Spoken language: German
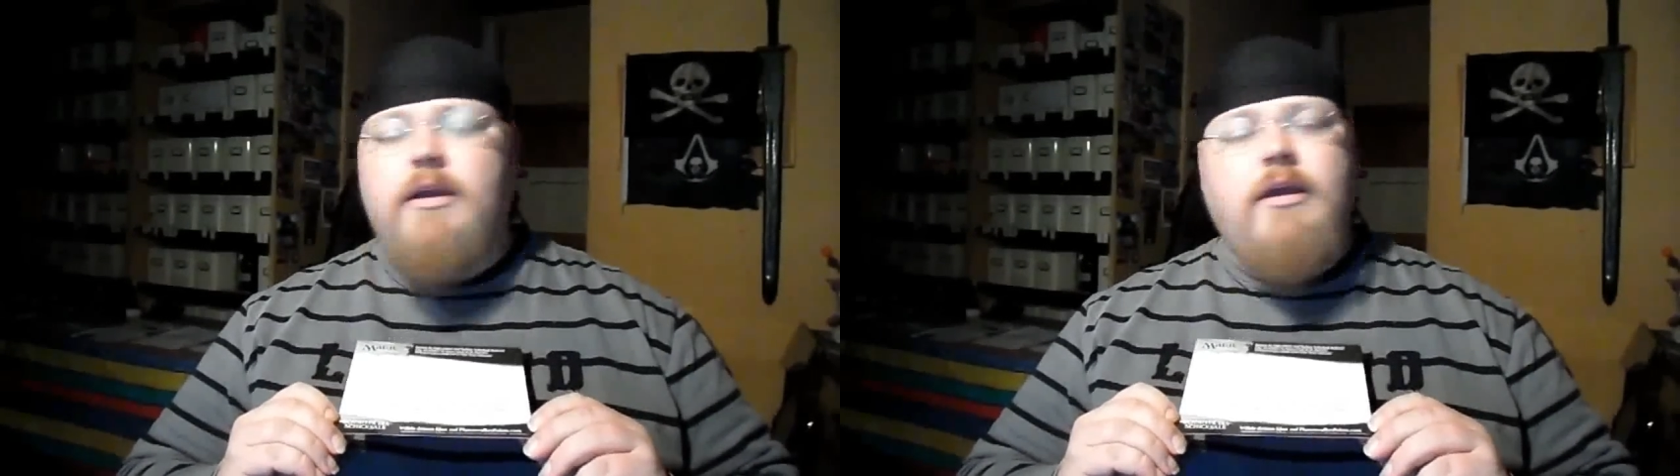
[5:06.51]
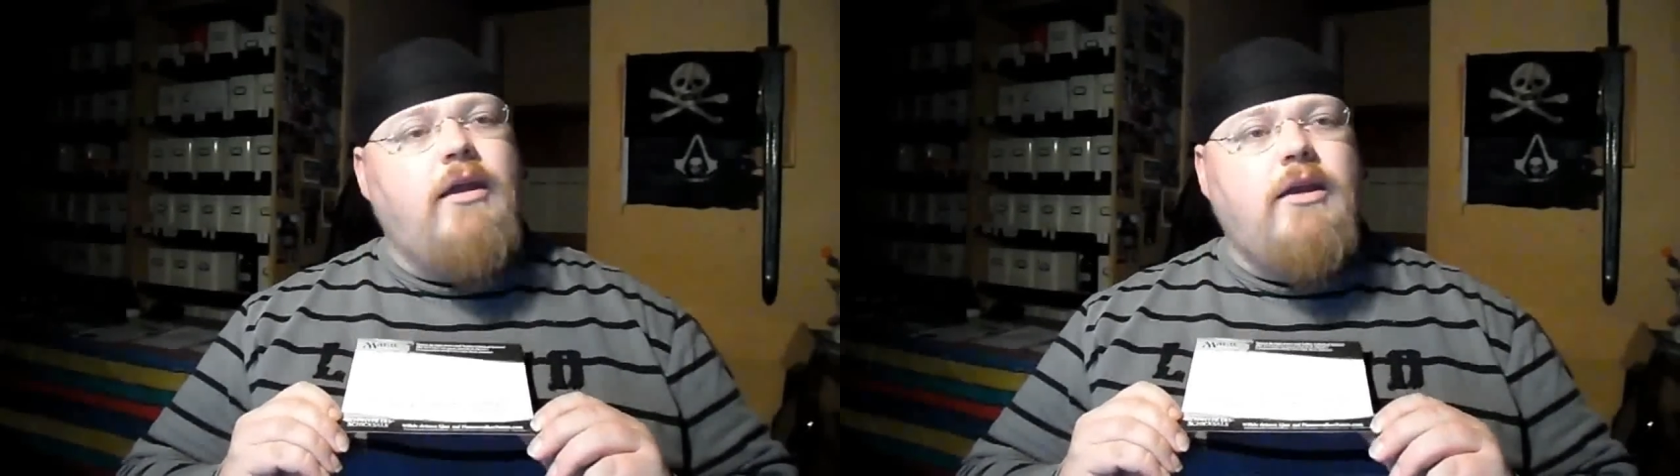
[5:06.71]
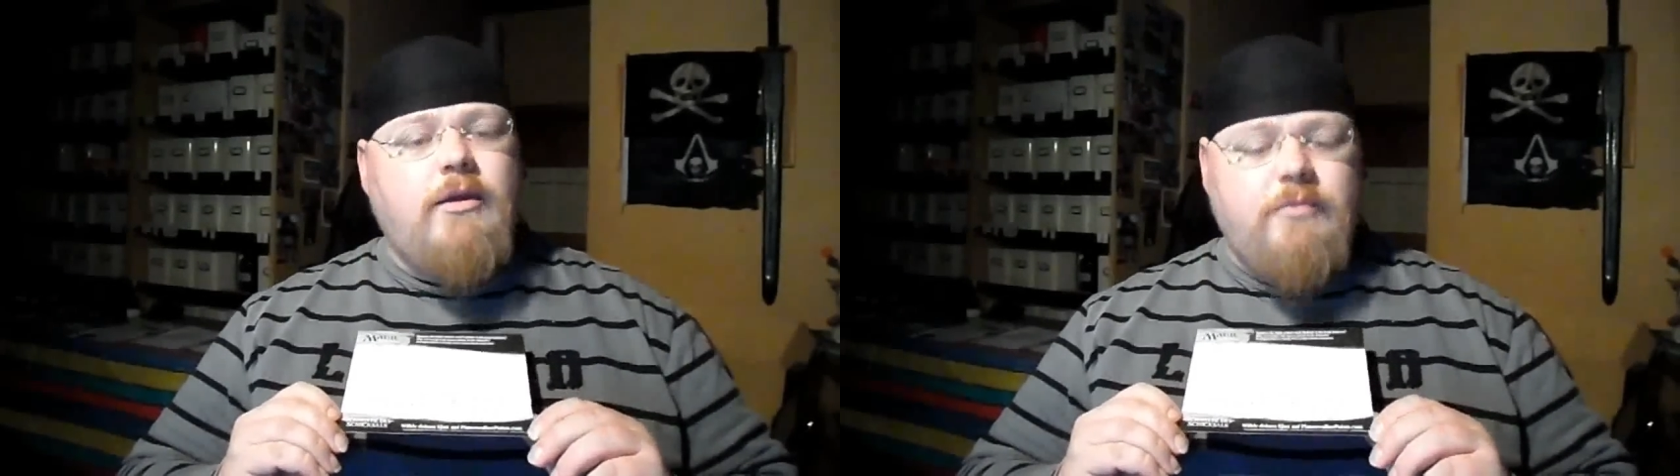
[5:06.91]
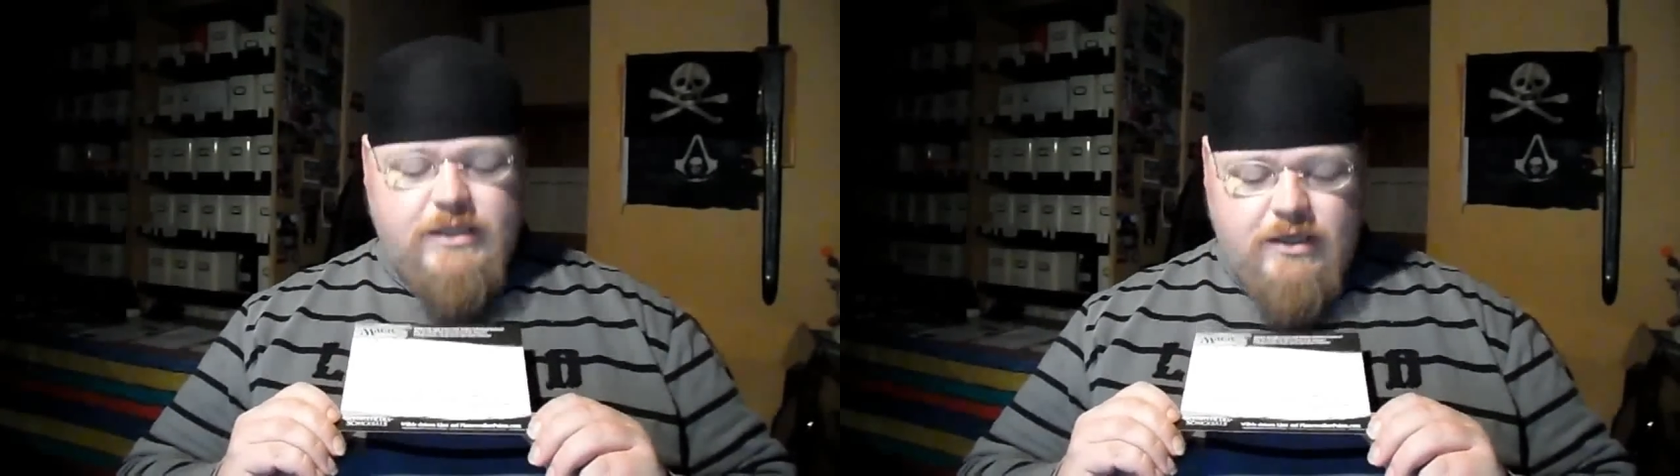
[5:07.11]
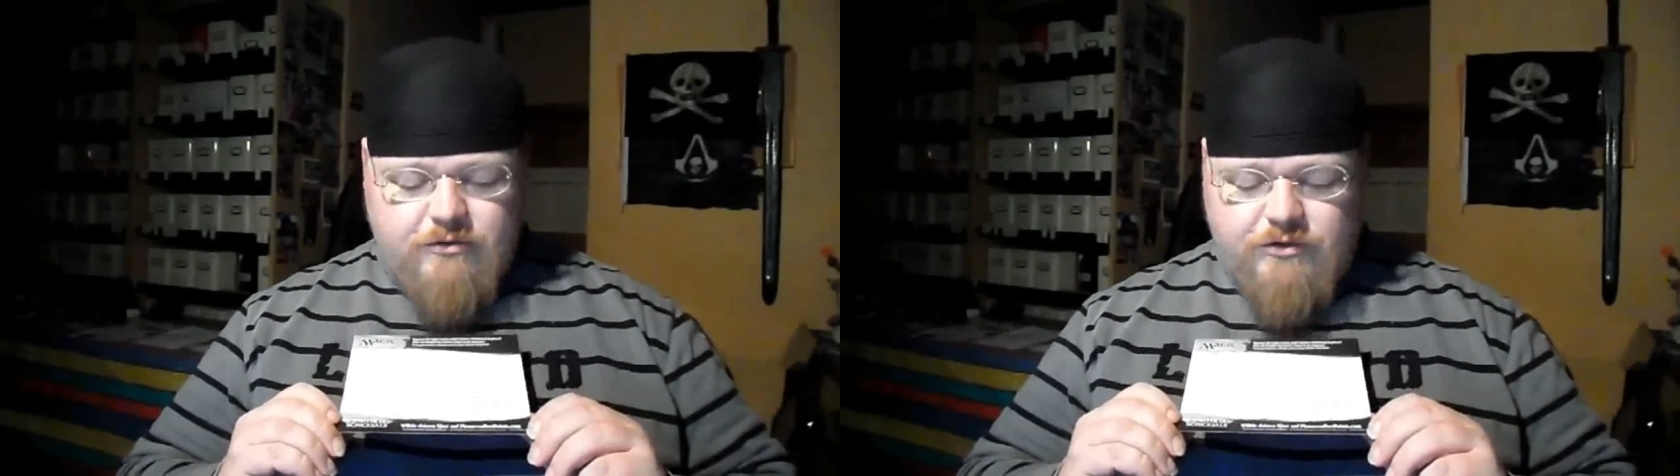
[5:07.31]
erinnert ein
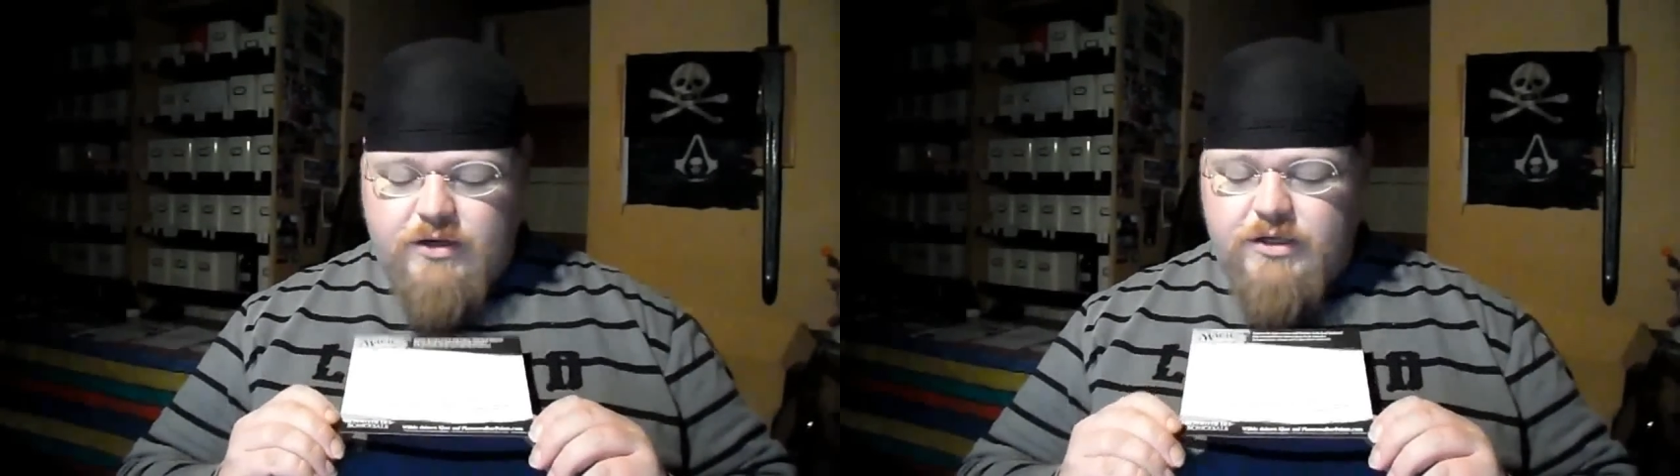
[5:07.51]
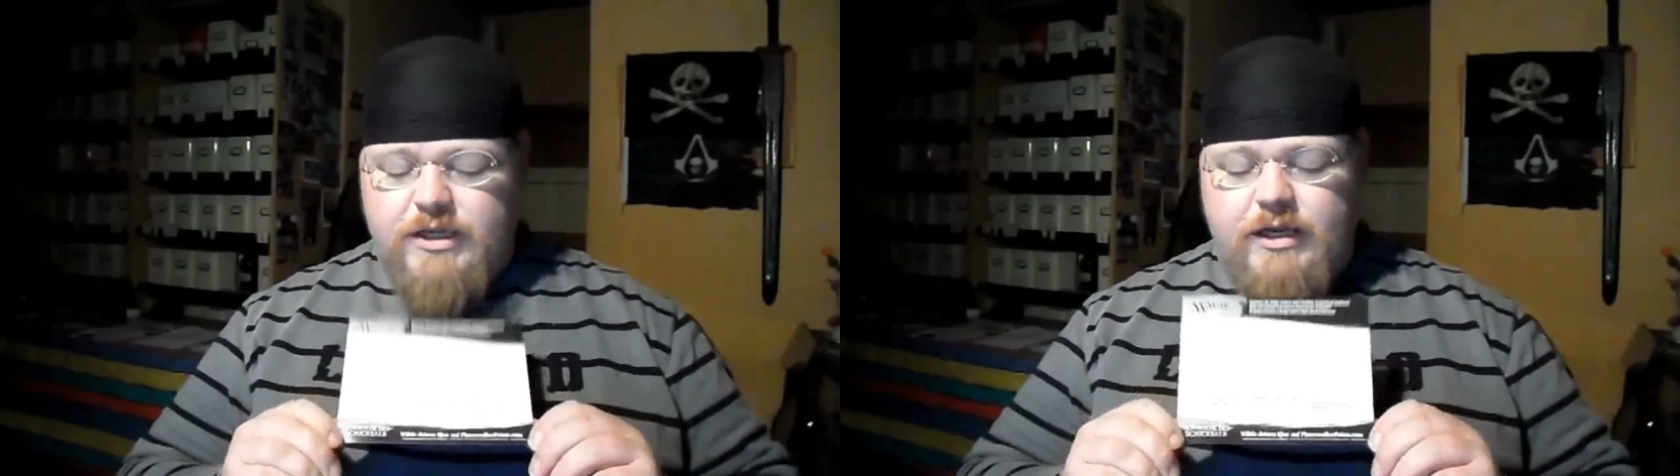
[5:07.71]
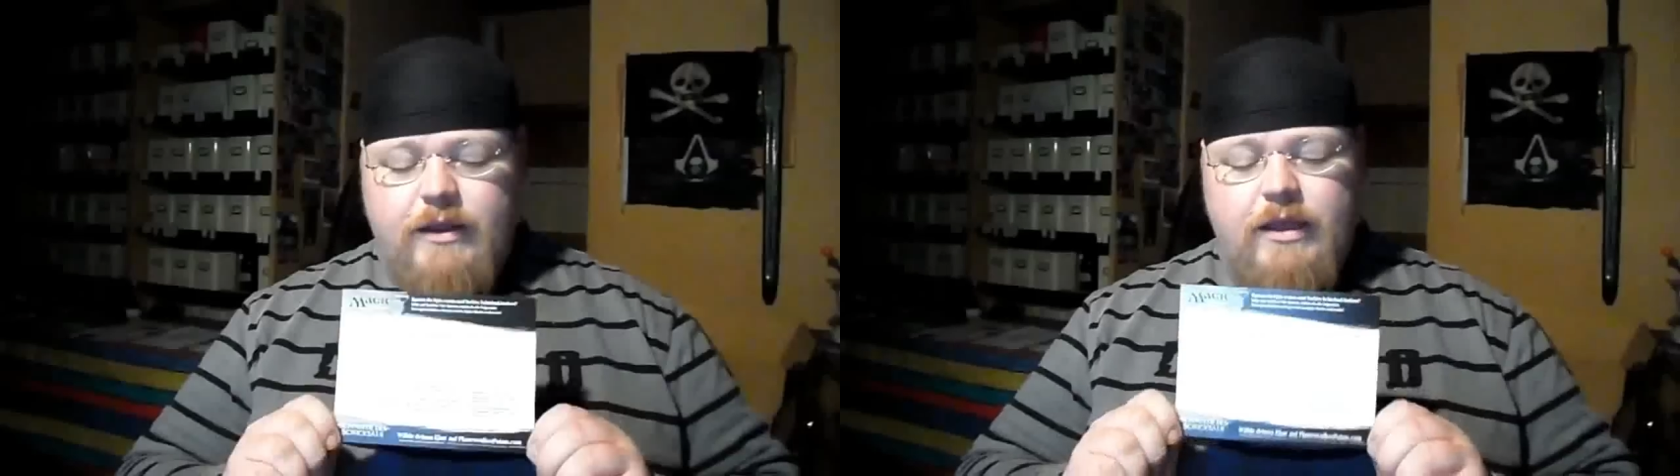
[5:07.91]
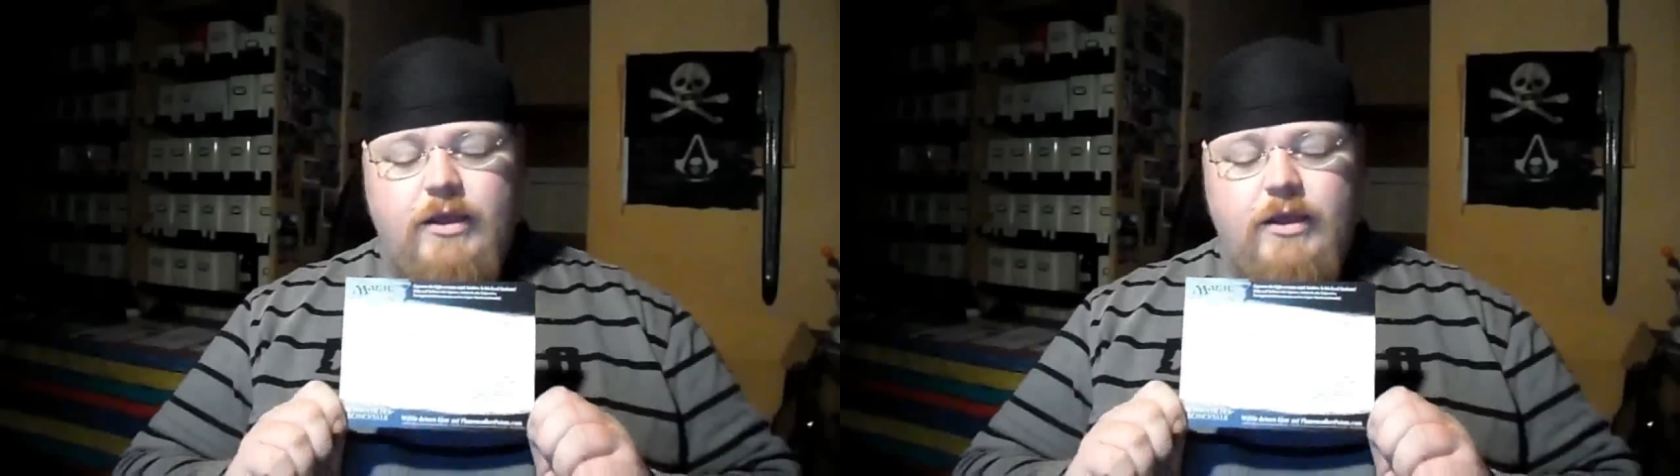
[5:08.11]
bisschen an Fairy Tale.